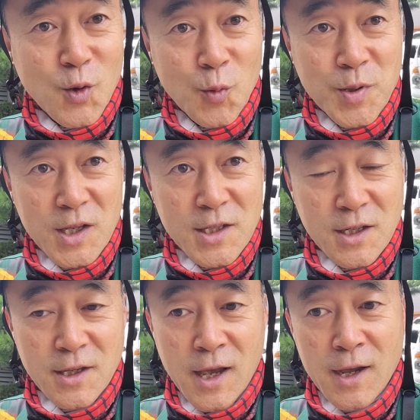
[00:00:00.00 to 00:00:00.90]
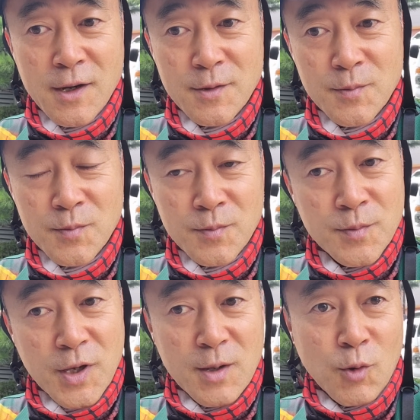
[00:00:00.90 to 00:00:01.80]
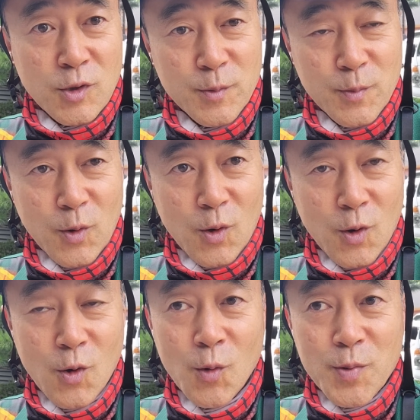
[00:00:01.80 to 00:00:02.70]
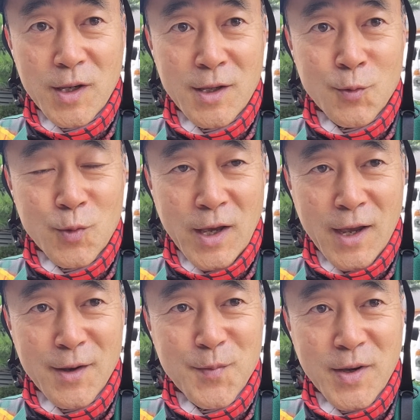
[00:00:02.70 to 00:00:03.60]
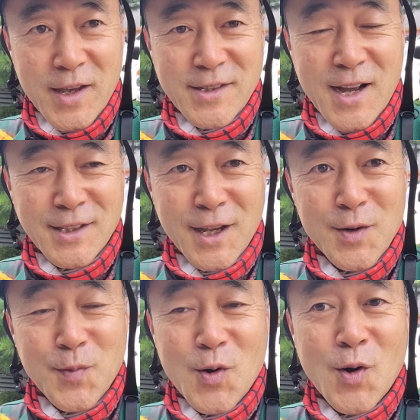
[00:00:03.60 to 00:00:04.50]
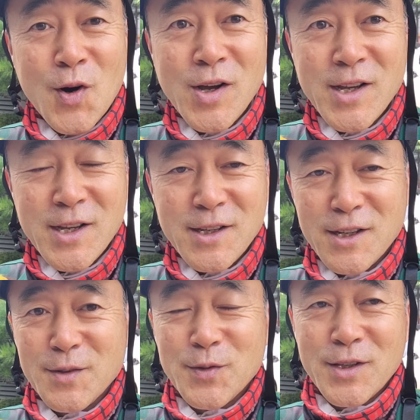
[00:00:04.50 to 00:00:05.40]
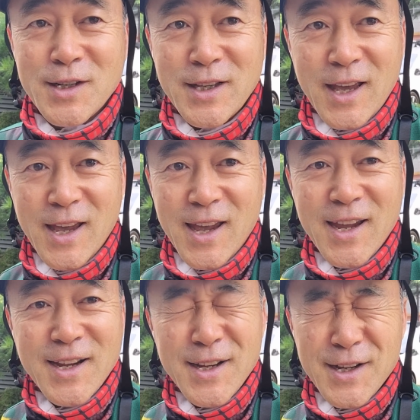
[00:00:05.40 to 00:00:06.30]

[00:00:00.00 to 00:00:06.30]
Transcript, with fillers: 꽃 피기 전에 벼의 모습을 보고 꽃핀 후에 벼의 상태를 보고 여러분들께